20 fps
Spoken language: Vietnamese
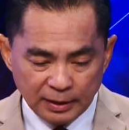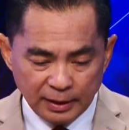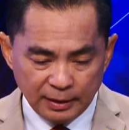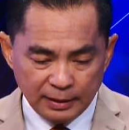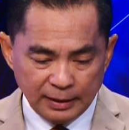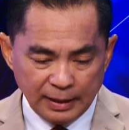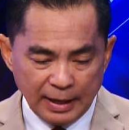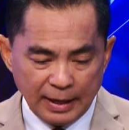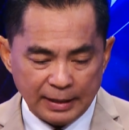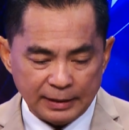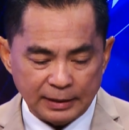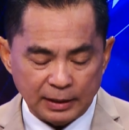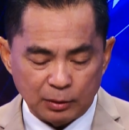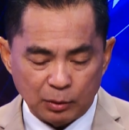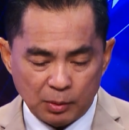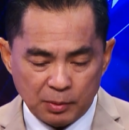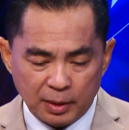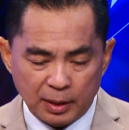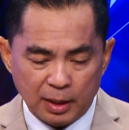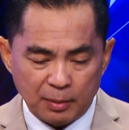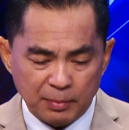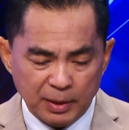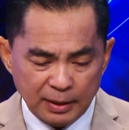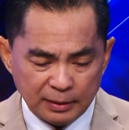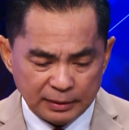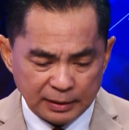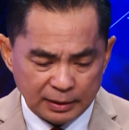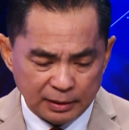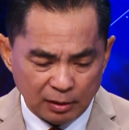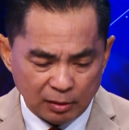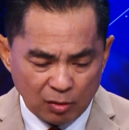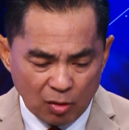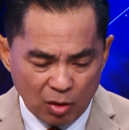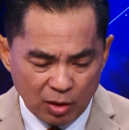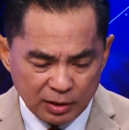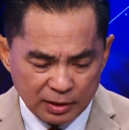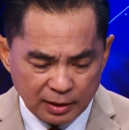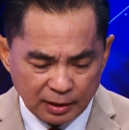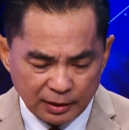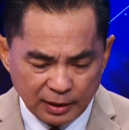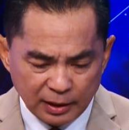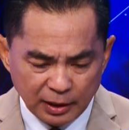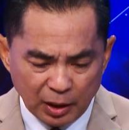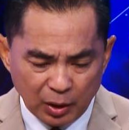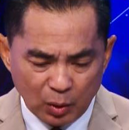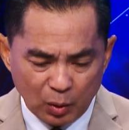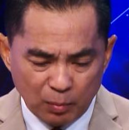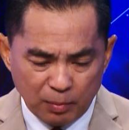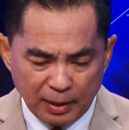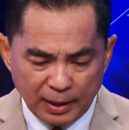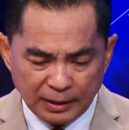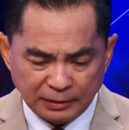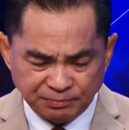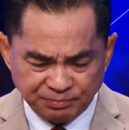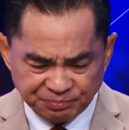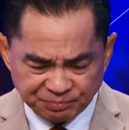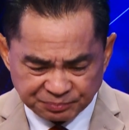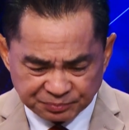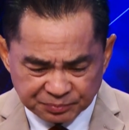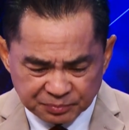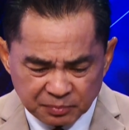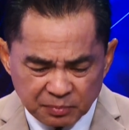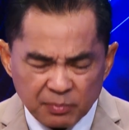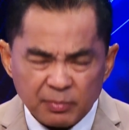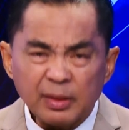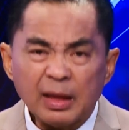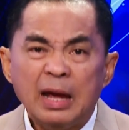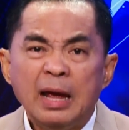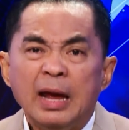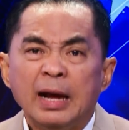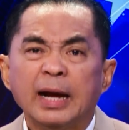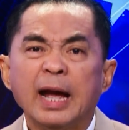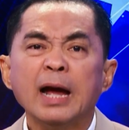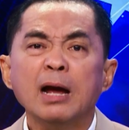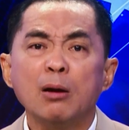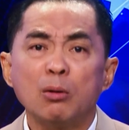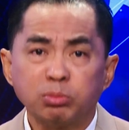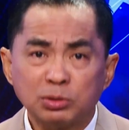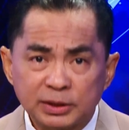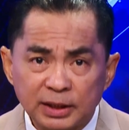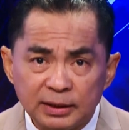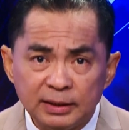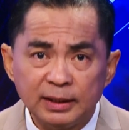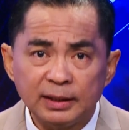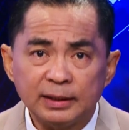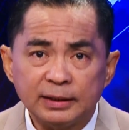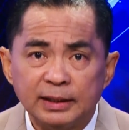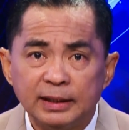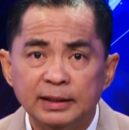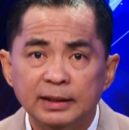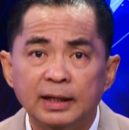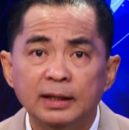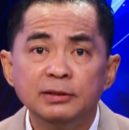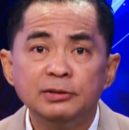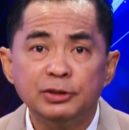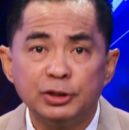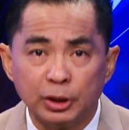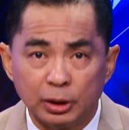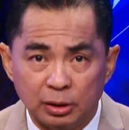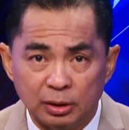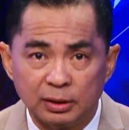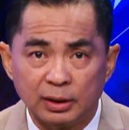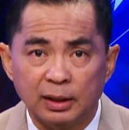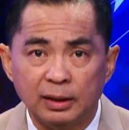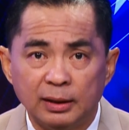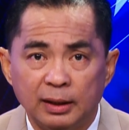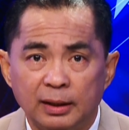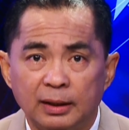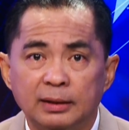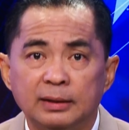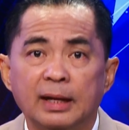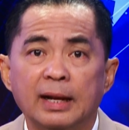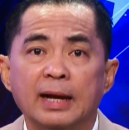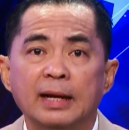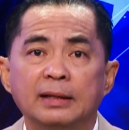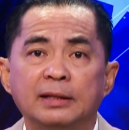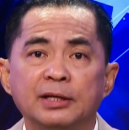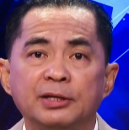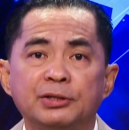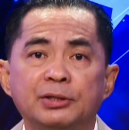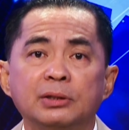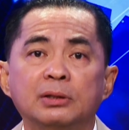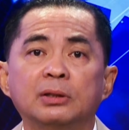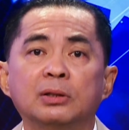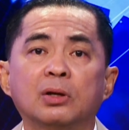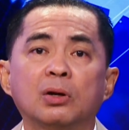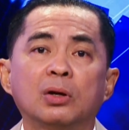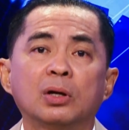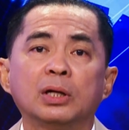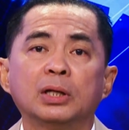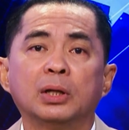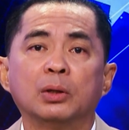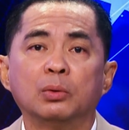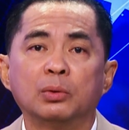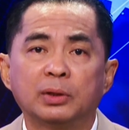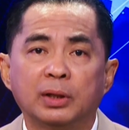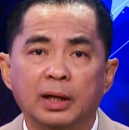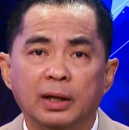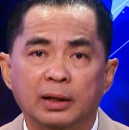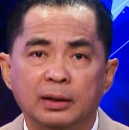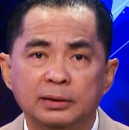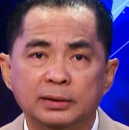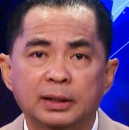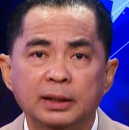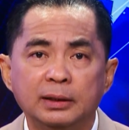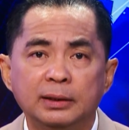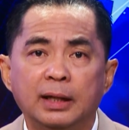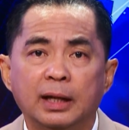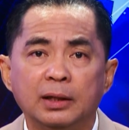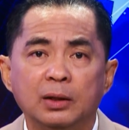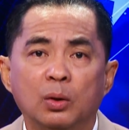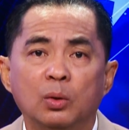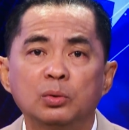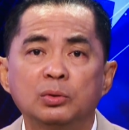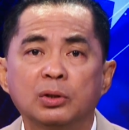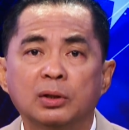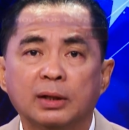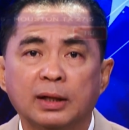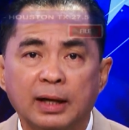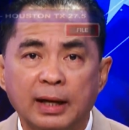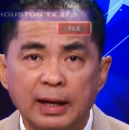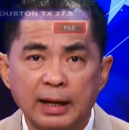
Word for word: với tình hình này thì quý vị đã biết thì nó có những cái điều mà các học sinh khi đến trường hiện nay thì chưa có cái điều kiện chích đầy đủ cho